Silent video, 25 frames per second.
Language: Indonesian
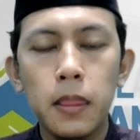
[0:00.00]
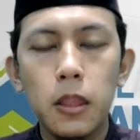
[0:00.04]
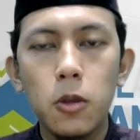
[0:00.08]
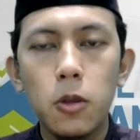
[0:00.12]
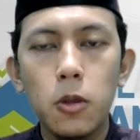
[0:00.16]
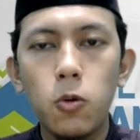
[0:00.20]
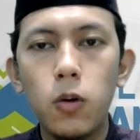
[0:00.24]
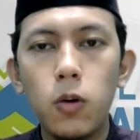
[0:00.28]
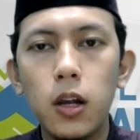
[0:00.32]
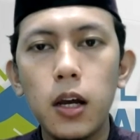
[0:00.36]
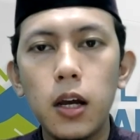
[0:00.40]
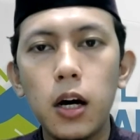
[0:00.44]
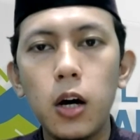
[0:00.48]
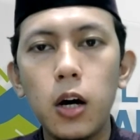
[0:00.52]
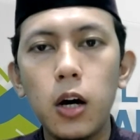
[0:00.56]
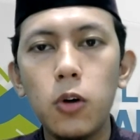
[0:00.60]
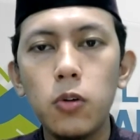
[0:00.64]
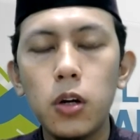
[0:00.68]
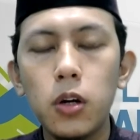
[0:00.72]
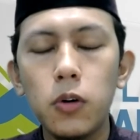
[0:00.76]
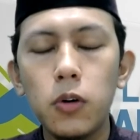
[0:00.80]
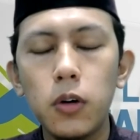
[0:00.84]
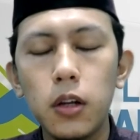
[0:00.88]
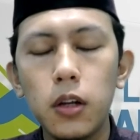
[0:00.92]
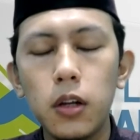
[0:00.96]
Wala
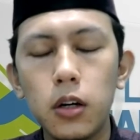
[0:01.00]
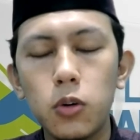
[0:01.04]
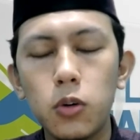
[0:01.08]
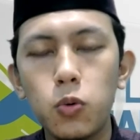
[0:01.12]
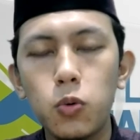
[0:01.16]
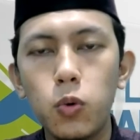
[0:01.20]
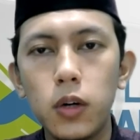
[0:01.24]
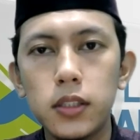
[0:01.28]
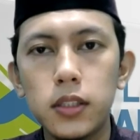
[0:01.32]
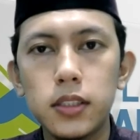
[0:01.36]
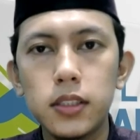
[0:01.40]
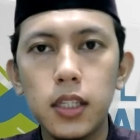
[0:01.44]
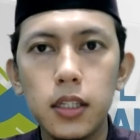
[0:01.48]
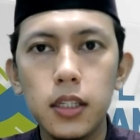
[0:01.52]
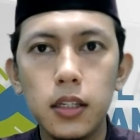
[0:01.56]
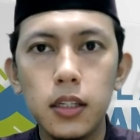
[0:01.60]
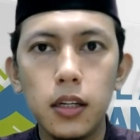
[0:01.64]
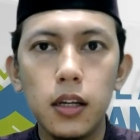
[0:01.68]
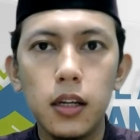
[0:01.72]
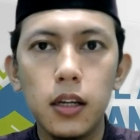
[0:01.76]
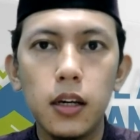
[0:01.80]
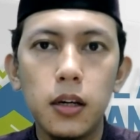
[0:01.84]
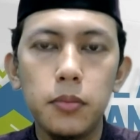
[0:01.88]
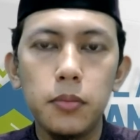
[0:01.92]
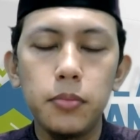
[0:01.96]
haula wala quwata
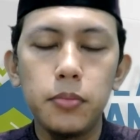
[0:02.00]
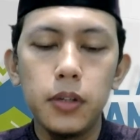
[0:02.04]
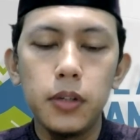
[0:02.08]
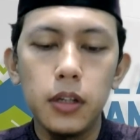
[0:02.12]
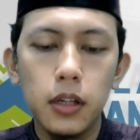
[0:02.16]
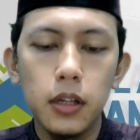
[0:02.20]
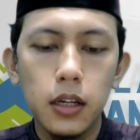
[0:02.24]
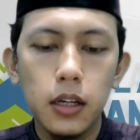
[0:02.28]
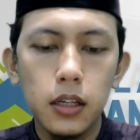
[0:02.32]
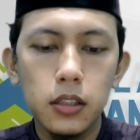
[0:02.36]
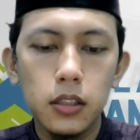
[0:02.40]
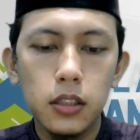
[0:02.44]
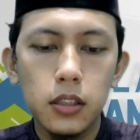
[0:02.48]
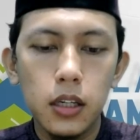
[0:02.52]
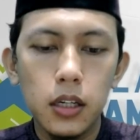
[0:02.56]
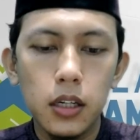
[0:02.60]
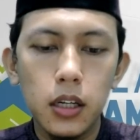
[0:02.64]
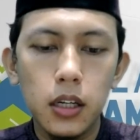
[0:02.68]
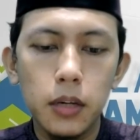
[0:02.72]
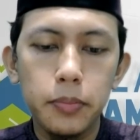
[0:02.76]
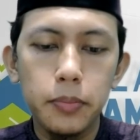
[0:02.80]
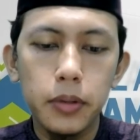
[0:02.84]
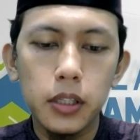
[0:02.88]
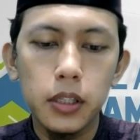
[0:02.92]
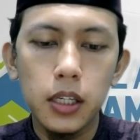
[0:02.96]
illa billah.
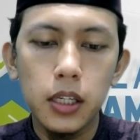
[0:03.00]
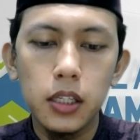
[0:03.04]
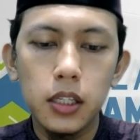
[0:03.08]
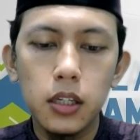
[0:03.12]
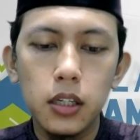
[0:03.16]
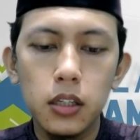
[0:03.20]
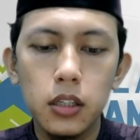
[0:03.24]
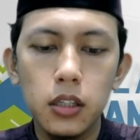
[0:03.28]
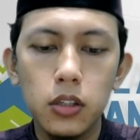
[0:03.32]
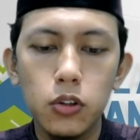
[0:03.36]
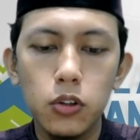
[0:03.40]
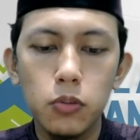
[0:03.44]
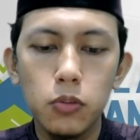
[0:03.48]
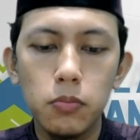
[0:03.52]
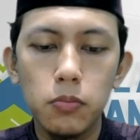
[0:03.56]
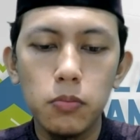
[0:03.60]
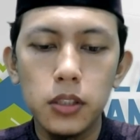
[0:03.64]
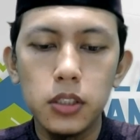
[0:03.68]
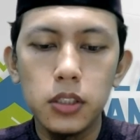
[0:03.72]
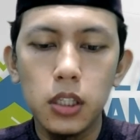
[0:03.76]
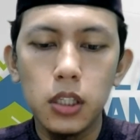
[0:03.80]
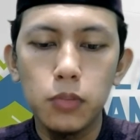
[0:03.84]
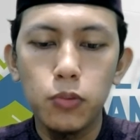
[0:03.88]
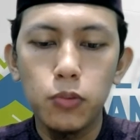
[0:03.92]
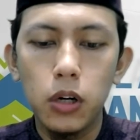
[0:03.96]
Ada pertanyaan di grup
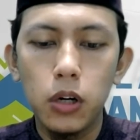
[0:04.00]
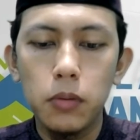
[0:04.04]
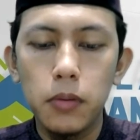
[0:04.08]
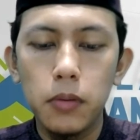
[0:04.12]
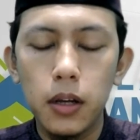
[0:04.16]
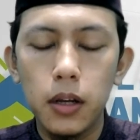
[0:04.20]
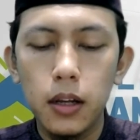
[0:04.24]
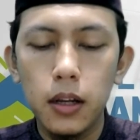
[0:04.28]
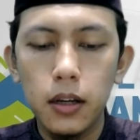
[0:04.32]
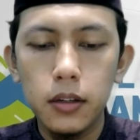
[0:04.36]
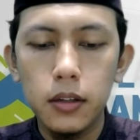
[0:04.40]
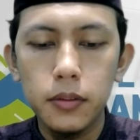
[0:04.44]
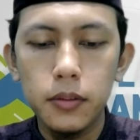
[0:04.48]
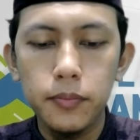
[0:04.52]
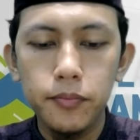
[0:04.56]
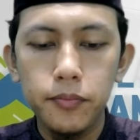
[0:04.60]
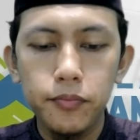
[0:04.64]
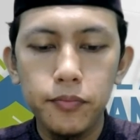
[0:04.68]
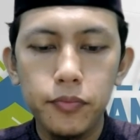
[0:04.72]
belajar muamalah.